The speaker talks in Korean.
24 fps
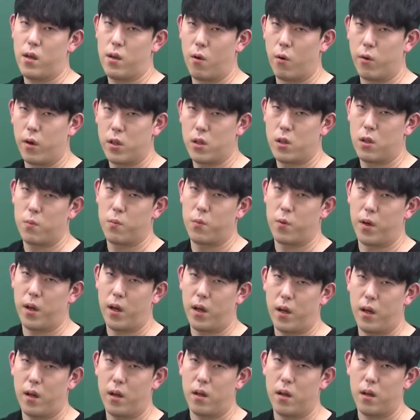여기서
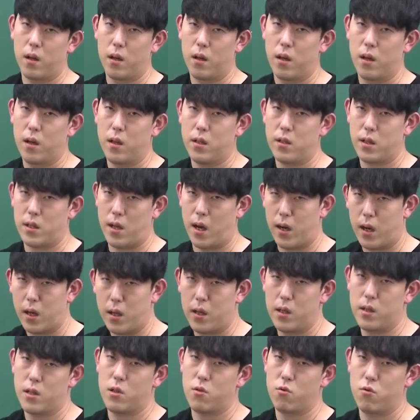뭐야?
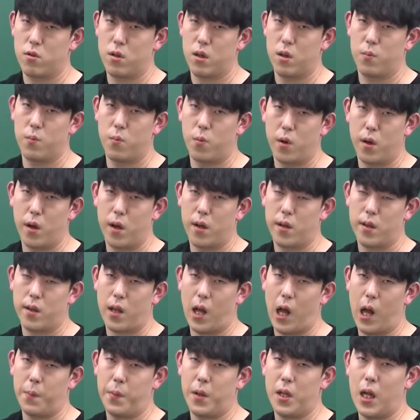잘하는 친구들은 뭐야?
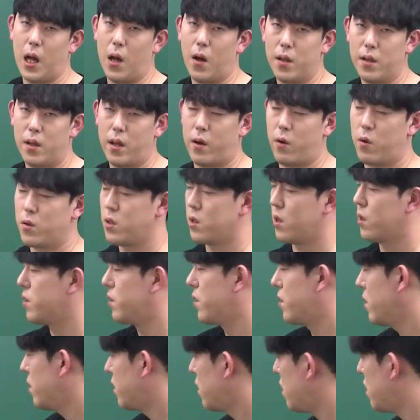답이 나왔다 이거지 그치?